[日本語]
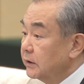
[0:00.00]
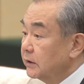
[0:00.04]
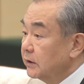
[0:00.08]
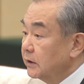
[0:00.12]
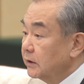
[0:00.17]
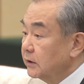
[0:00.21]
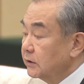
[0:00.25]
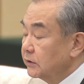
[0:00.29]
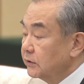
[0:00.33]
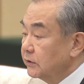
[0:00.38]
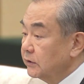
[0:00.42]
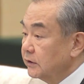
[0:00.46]
たら
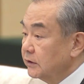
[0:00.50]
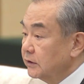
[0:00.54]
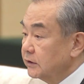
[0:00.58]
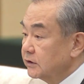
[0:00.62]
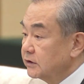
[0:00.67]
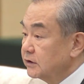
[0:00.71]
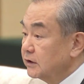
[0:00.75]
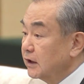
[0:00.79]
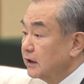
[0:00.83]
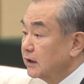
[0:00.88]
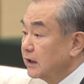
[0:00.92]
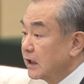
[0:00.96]
いいか
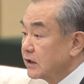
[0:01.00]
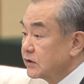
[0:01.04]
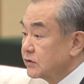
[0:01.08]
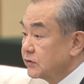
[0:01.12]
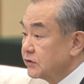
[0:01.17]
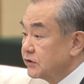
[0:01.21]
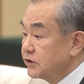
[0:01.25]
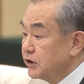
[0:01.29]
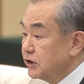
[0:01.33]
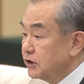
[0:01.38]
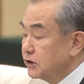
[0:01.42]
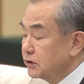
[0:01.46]
を具
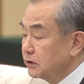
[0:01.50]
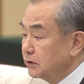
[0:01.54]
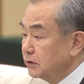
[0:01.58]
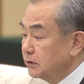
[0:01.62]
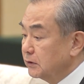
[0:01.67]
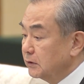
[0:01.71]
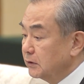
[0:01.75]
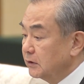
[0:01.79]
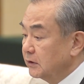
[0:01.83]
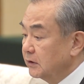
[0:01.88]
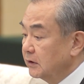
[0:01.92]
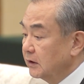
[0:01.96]
体的に
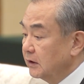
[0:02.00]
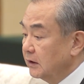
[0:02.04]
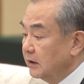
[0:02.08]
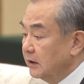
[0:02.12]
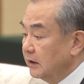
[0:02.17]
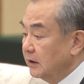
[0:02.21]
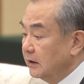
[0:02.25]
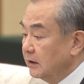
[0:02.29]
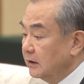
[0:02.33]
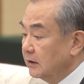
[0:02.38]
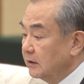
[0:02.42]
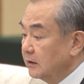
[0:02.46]
積み上げ
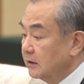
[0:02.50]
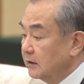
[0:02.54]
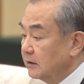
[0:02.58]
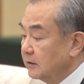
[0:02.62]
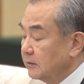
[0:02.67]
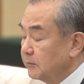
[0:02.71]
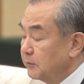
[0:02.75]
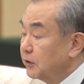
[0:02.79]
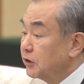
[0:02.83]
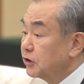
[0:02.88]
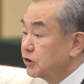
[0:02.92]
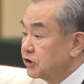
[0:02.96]
ていく
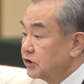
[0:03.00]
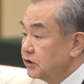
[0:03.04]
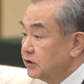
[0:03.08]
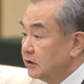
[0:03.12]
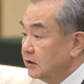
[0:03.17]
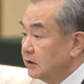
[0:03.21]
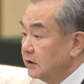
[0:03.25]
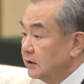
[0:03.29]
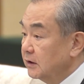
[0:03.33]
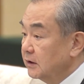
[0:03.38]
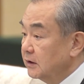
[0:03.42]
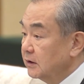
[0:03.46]
必要があ
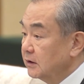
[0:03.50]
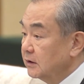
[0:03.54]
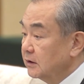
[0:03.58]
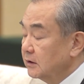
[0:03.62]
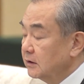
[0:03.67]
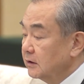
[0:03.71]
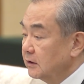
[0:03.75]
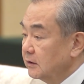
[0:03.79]
ると述べま